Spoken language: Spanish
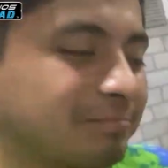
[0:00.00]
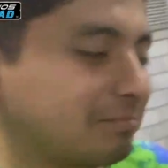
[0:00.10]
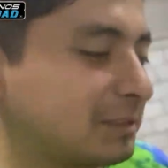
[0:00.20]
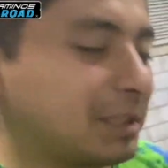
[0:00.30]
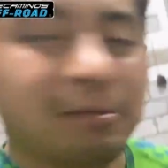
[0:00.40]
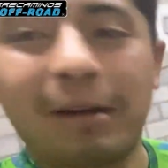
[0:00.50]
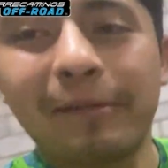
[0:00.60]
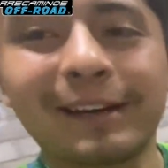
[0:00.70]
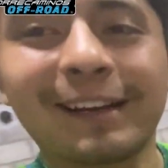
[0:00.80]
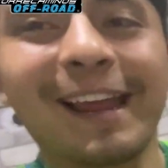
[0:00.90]
se va a
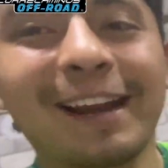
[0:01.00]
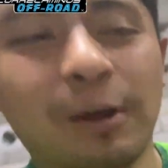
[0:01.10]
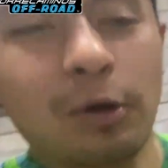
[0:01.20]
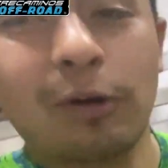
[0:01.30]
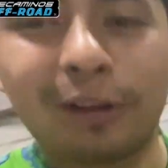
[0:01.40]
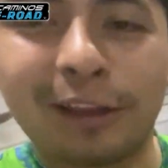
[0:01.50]
ver el color de